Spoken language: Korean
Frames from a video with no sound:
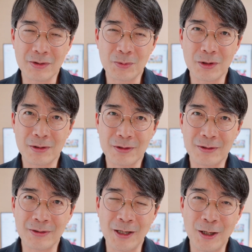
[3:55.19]

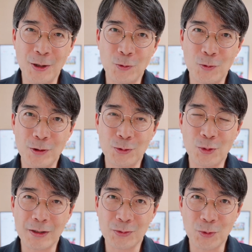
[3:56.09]
심지어는 훈련도
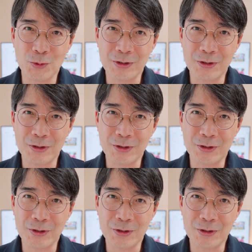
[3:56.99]
하죠.